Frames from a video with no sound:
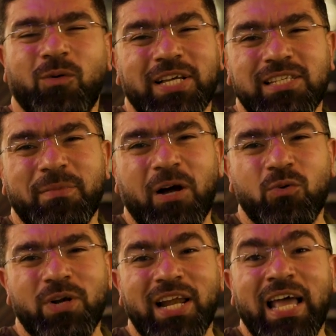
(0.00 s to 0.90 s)
وزن
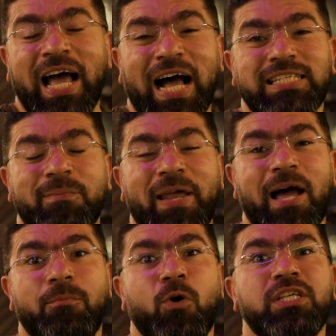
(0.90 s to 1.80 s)
معقول احسن
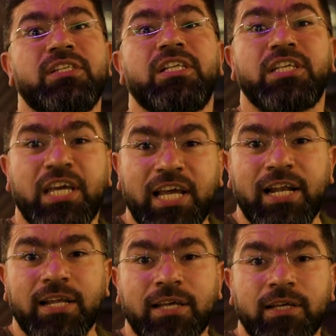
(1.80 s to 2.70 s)
ملعب بوزن تقيل